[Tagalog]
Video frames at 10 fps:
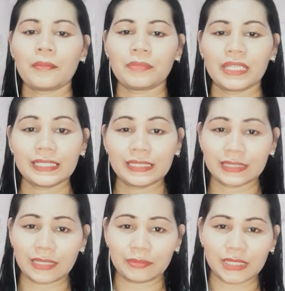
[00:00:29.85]
Please
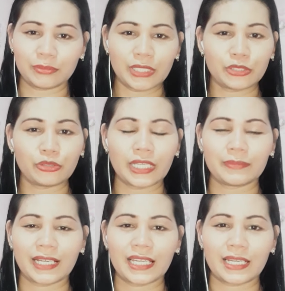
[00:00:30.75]
skip this video and
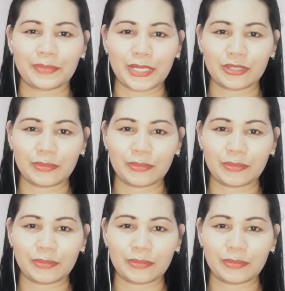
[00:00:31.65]
maghanap kayo